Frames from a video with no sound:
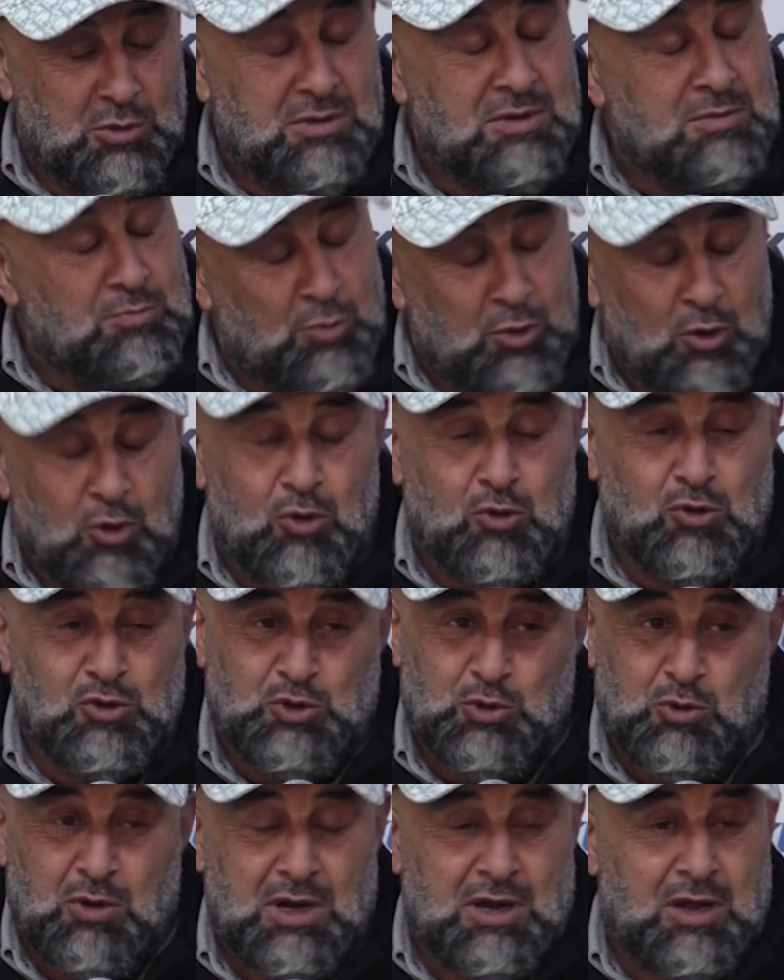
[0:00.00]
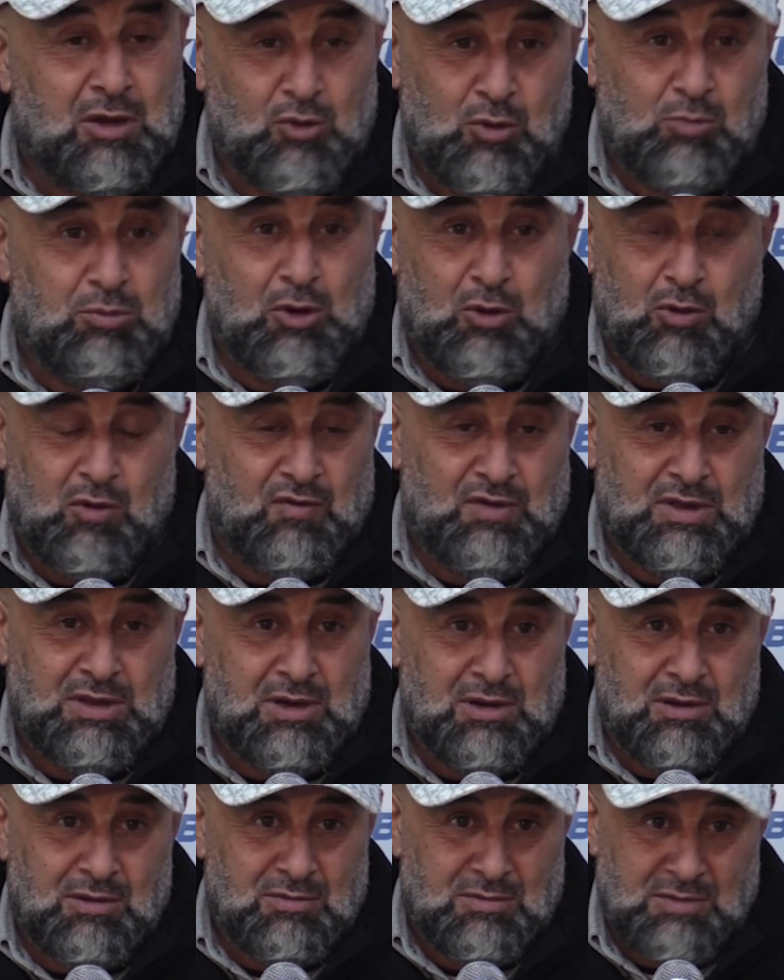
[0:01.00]
بوكو جوار كانوا بالكوفيد
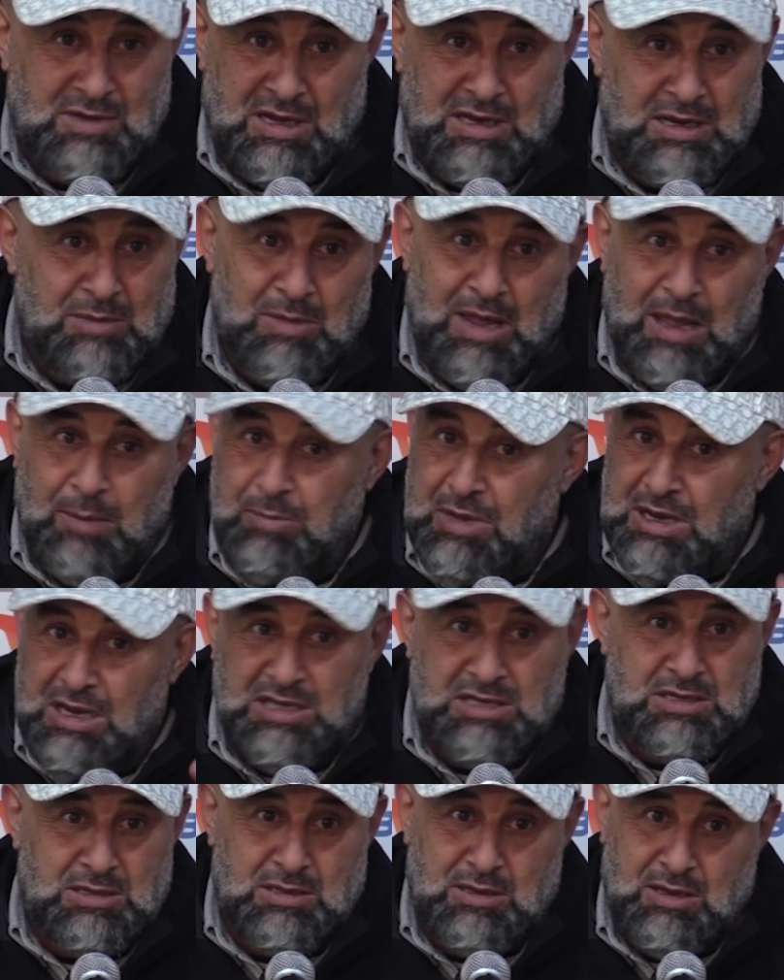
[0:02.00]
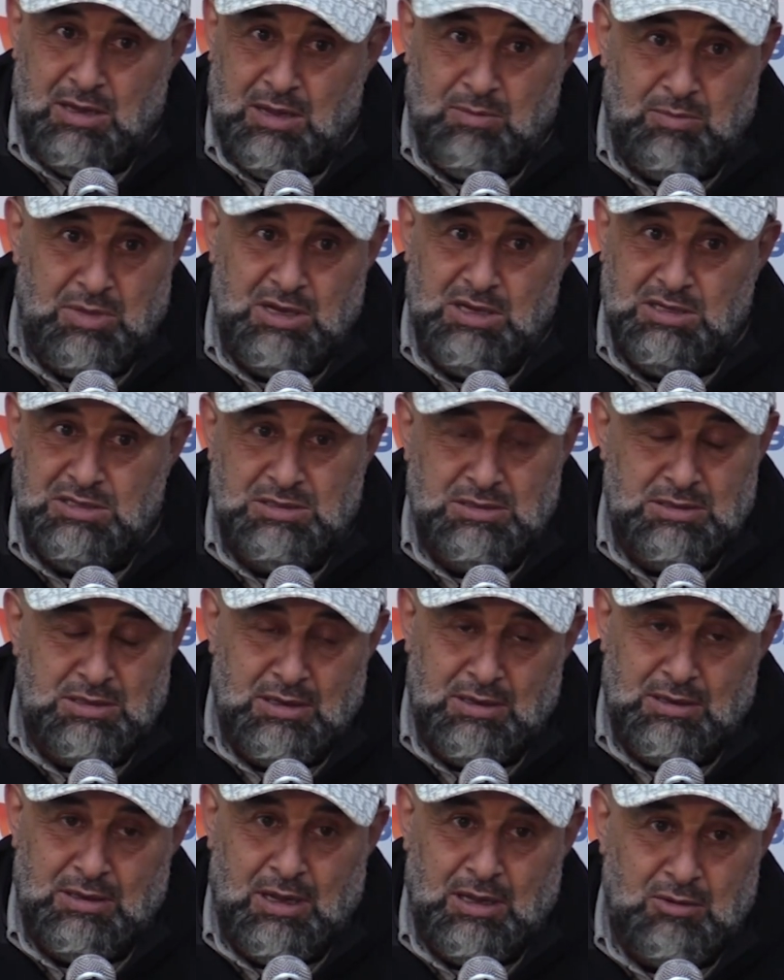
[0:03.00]
راه يعني ما حبيناش ما حبيناش
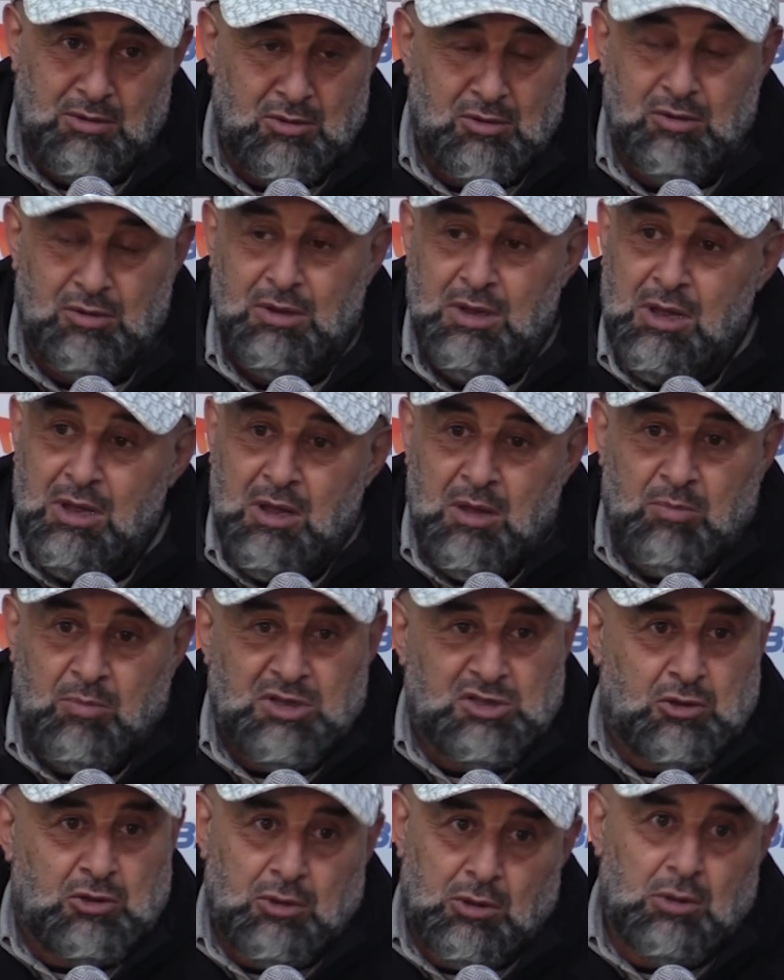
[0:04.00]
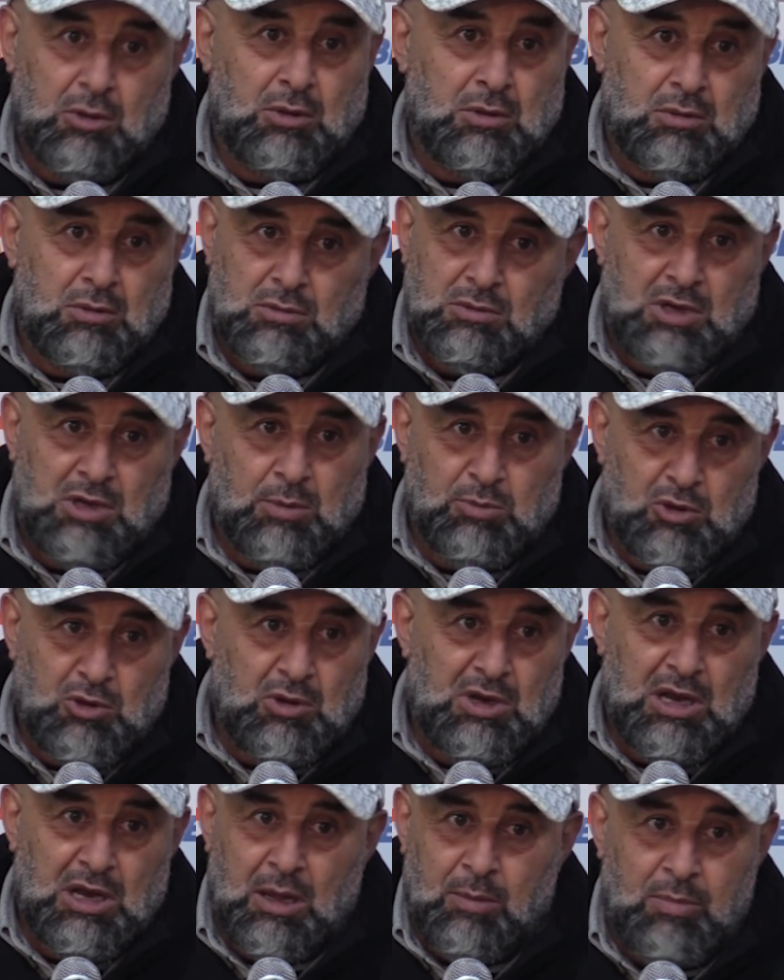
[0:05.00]
نهضروا باسكو الحمد
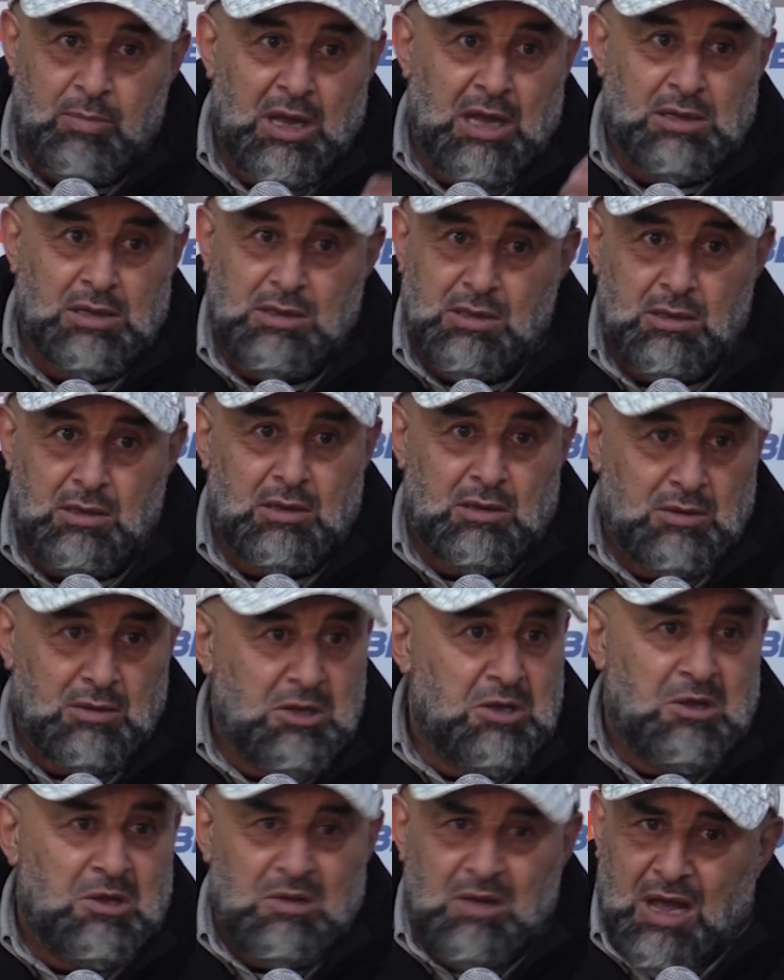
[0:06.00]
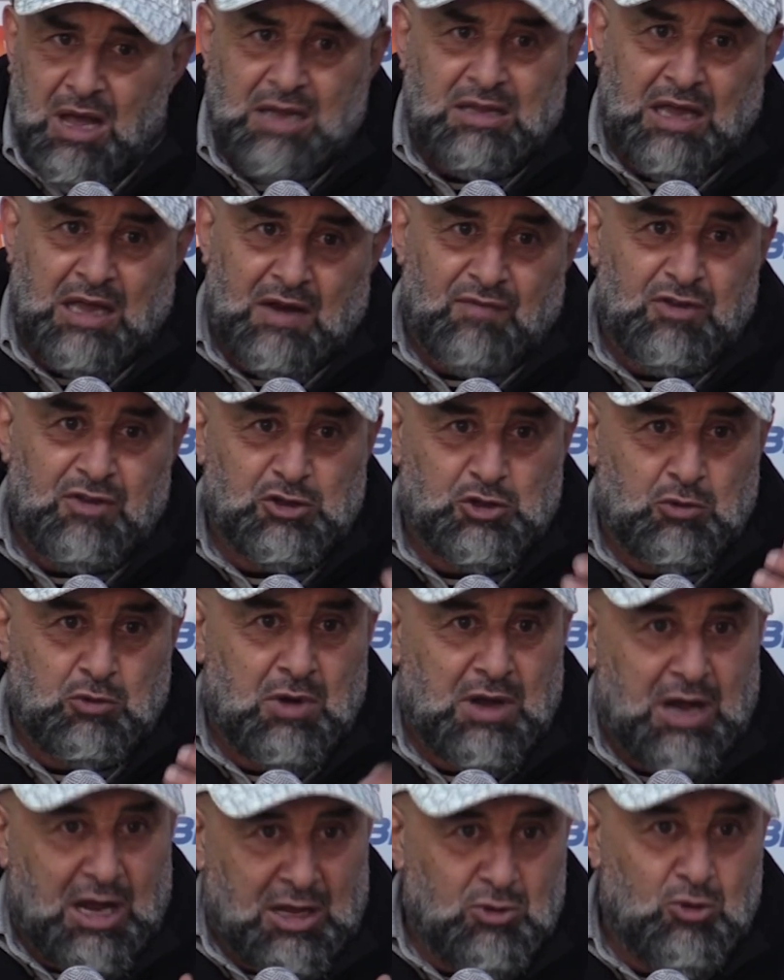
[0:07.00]
لله من بعد راك تعرف ان
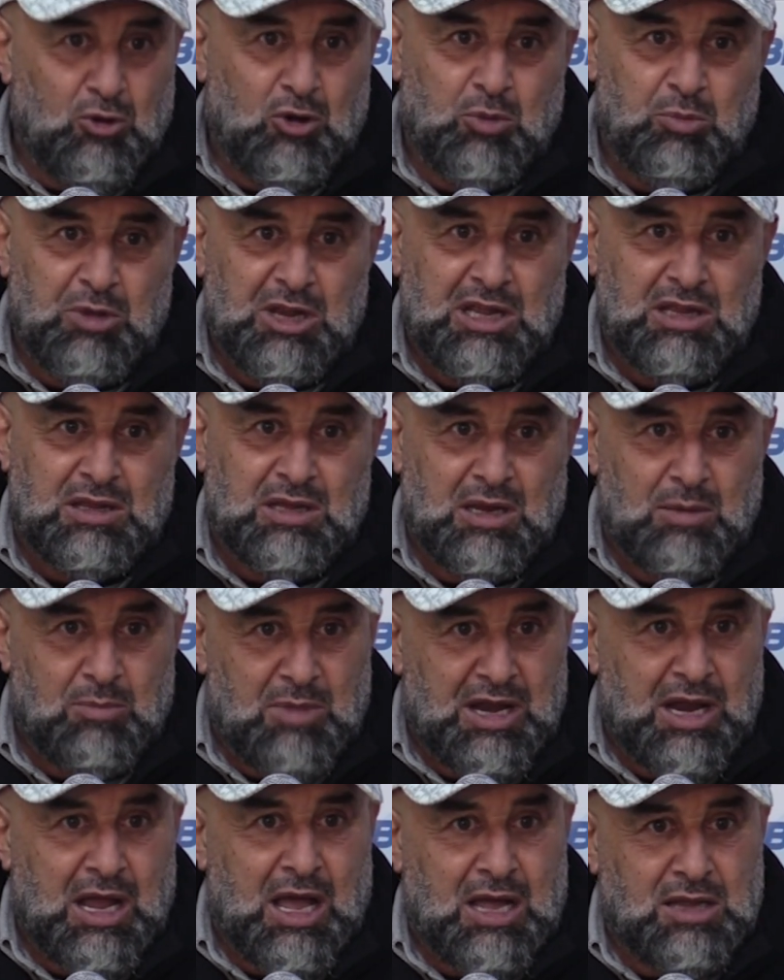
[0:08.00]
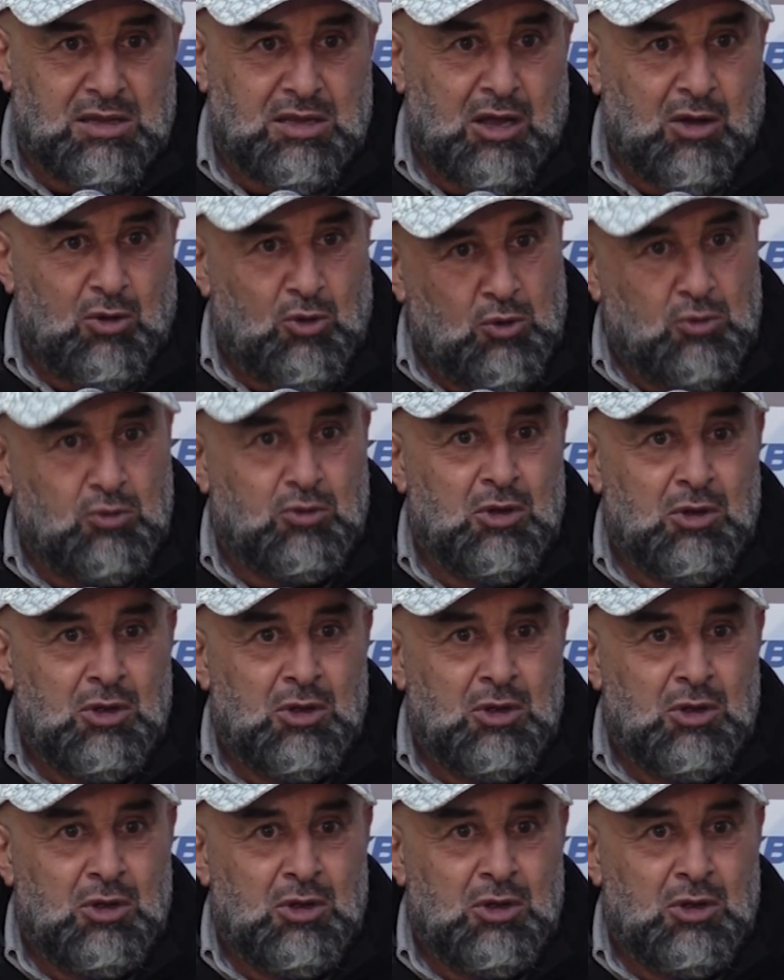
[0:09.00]
جوار عنده ليمينيتي المناعه تاعو